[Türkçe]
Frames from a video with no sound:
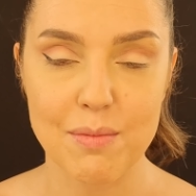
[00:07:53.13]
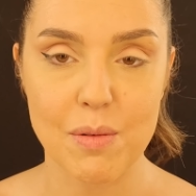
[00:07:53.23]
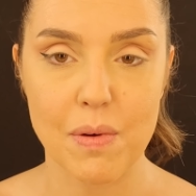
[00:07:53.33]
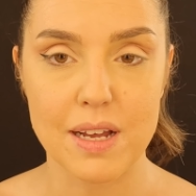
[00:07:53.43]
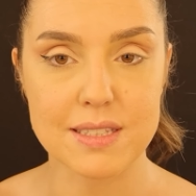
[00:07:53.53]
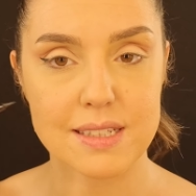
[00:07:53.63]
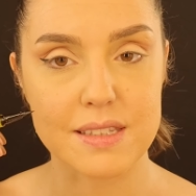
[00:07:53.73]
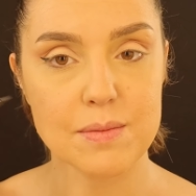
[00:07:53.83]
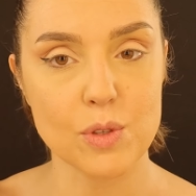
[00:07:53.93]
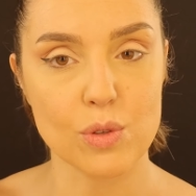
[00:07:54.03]
Ama
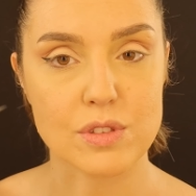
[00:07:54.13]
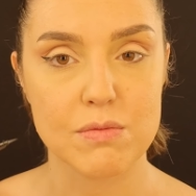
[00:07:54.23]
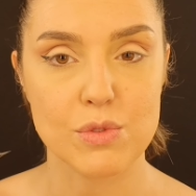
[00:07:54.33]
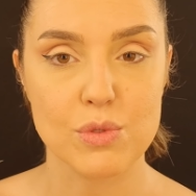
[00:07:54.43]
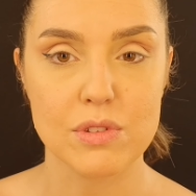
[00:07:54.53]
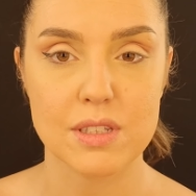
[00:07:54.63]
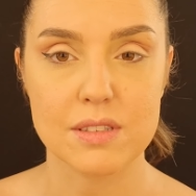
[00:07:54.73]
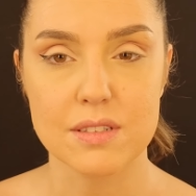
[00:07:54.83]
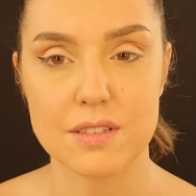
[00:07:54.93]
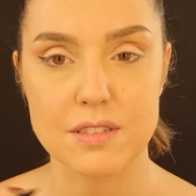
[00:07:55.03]
bahsettiğim yöntemi
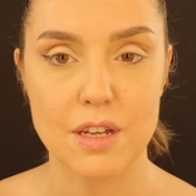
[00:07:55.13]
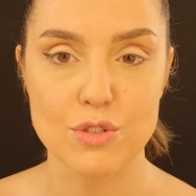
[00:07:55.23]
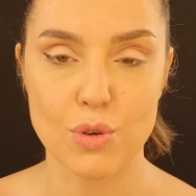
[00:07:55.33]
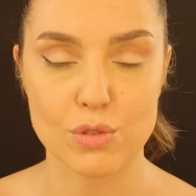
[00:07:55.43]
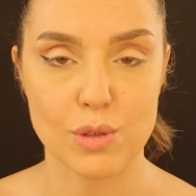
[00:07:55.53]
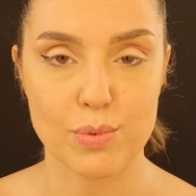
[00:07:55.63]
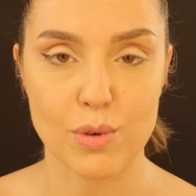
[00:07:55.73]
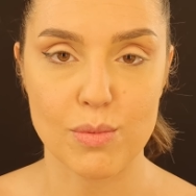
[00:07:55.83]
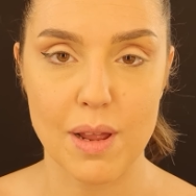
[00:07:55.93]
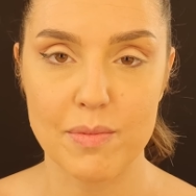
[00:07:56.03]
uyguladığınızda çok da
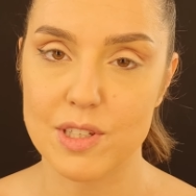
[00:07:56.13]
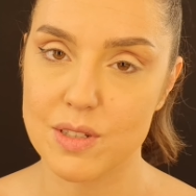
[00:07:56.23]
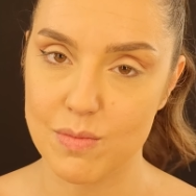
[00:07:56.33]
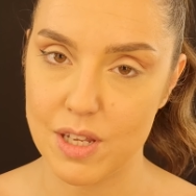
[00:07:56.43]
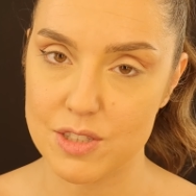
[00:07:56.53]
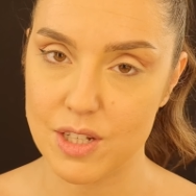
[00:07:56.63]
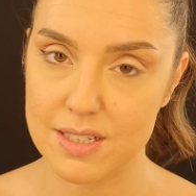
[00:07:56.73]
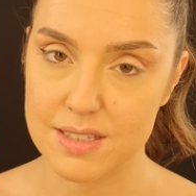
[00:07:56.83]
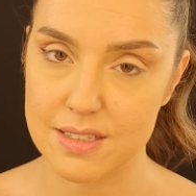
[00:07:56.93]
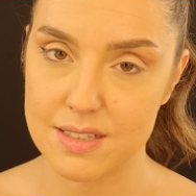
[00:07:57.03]
problem
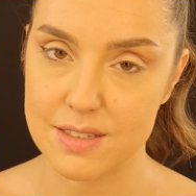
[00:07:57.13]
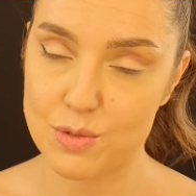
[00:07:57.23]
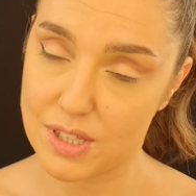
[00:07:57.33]
yaşamayacaksınız